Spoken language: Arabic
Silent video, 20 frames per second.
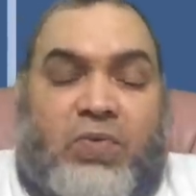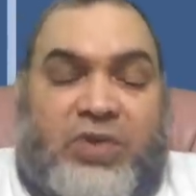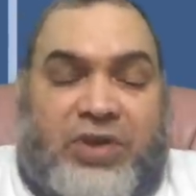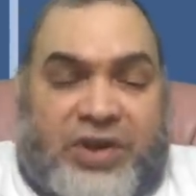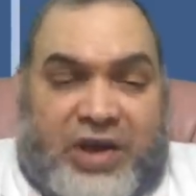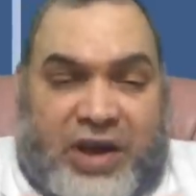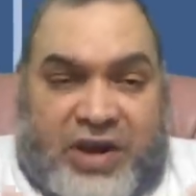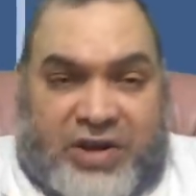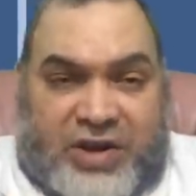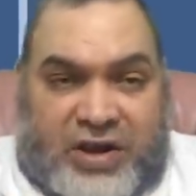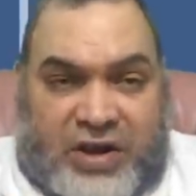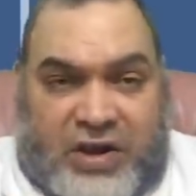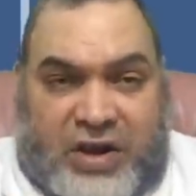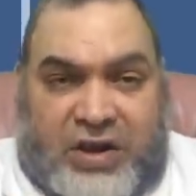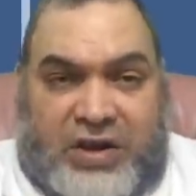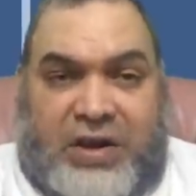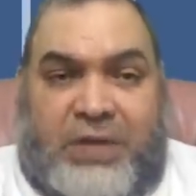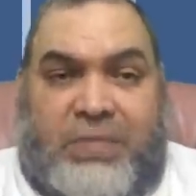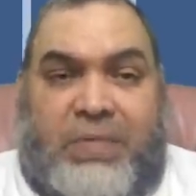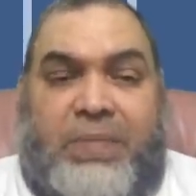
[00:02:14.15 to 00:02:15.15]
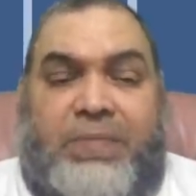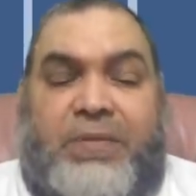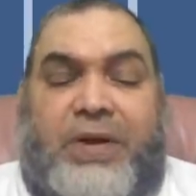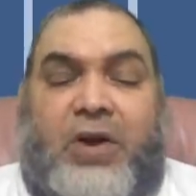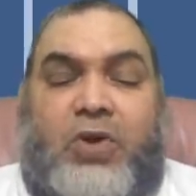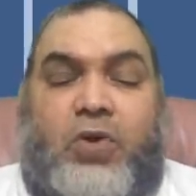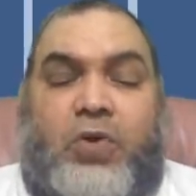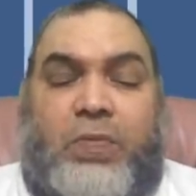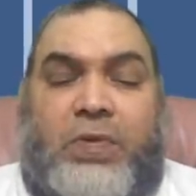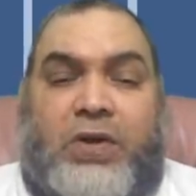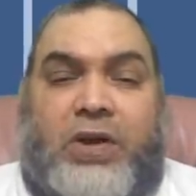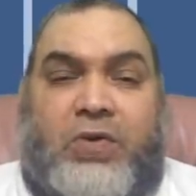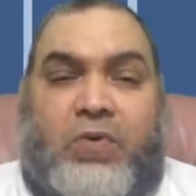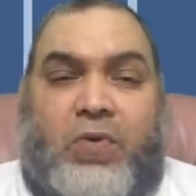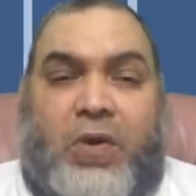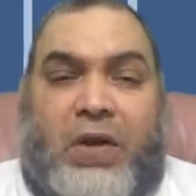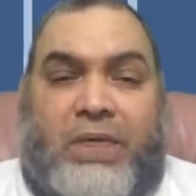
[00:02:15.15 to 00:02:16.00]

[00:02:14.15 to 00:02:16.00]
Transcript: والسياسة القديمة بتاعتهم اللي انتم